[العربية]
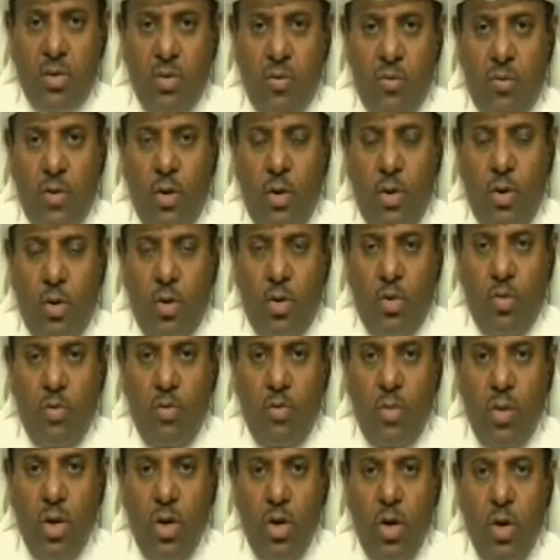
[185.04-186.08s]
في الحكم
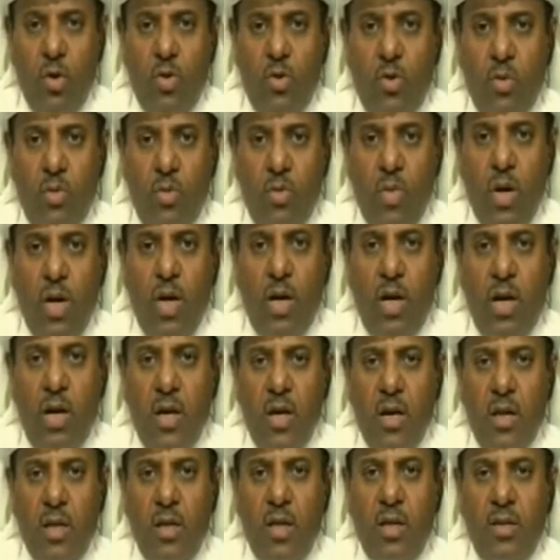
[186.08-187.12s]
ثم
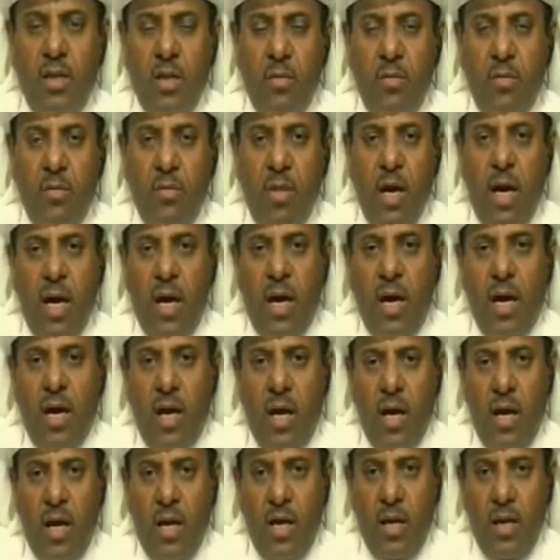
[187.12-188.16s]
يتم
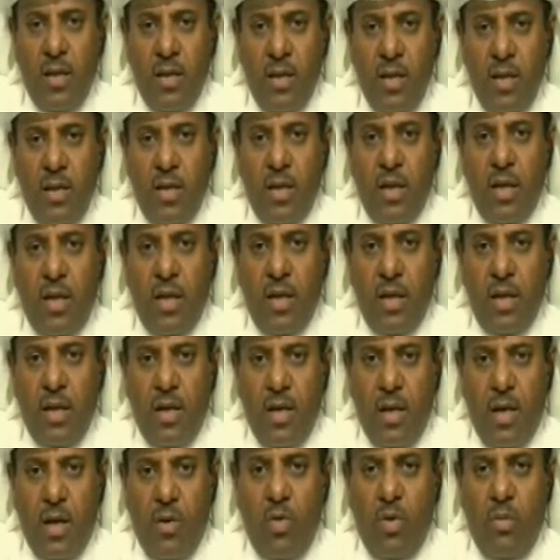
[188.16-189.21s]
مع الذين
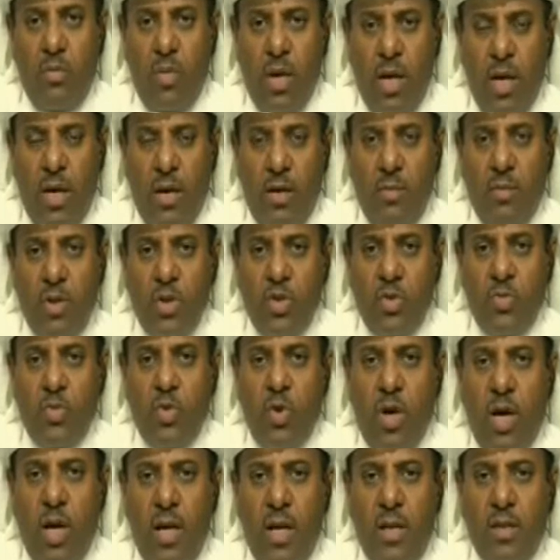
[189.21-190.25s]
او مع
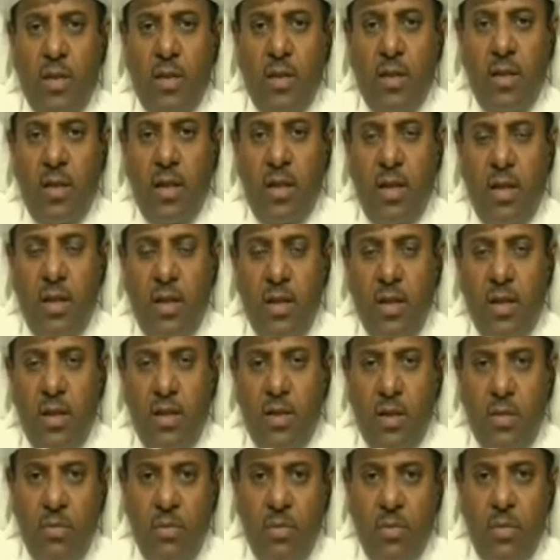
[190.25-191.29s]
المجموعه التي
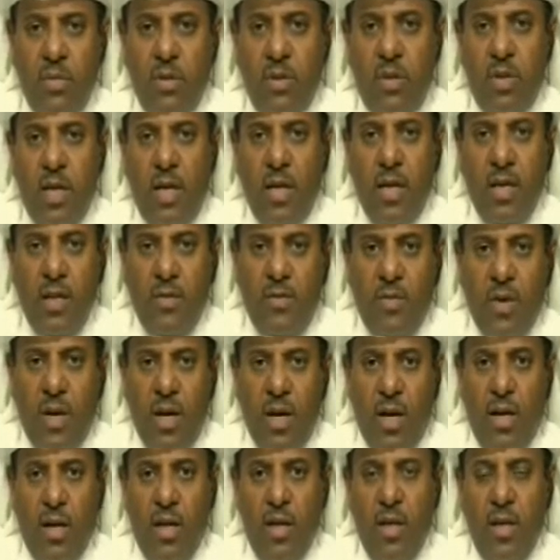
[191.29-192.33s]
يتم
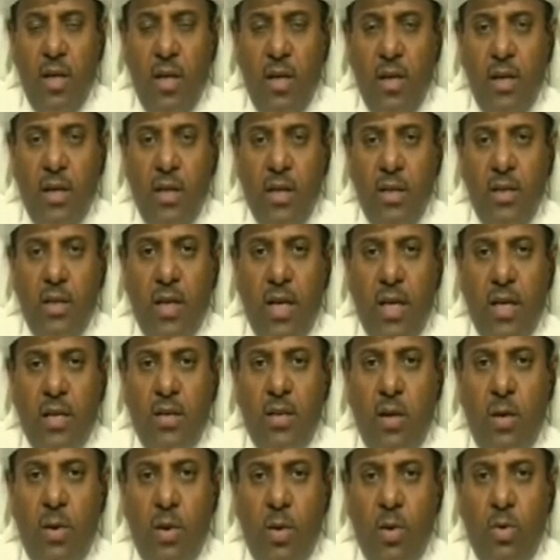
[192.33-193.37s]
تاليفها لاداره
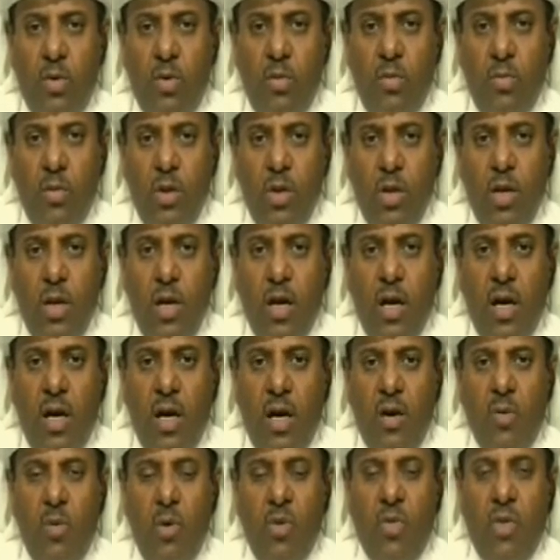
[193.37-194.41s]
الحكم
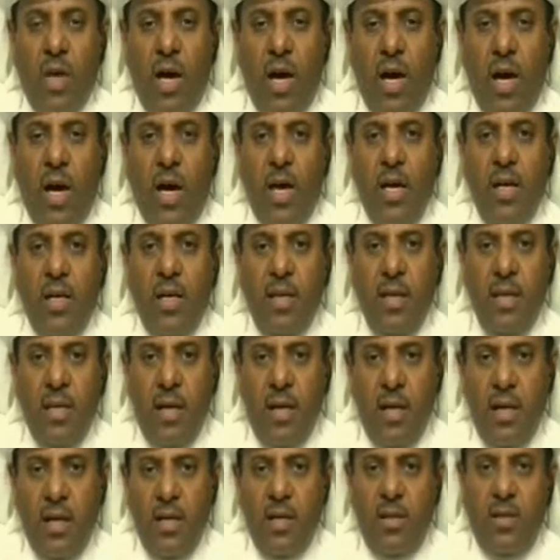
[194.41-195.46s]
وضع
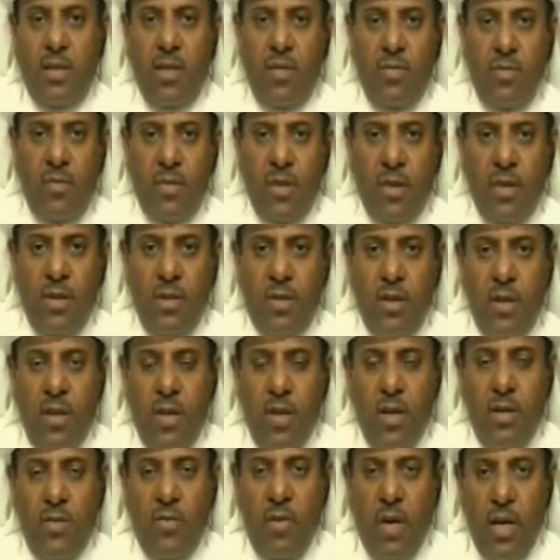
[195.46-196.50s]
اليه للتنفيذ
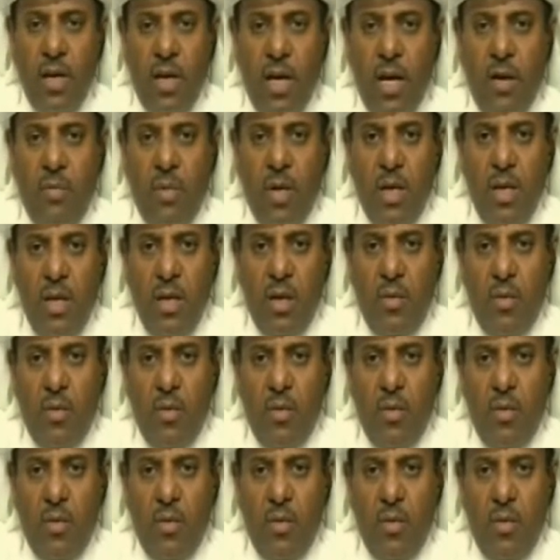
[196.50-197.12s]
فهي عمليه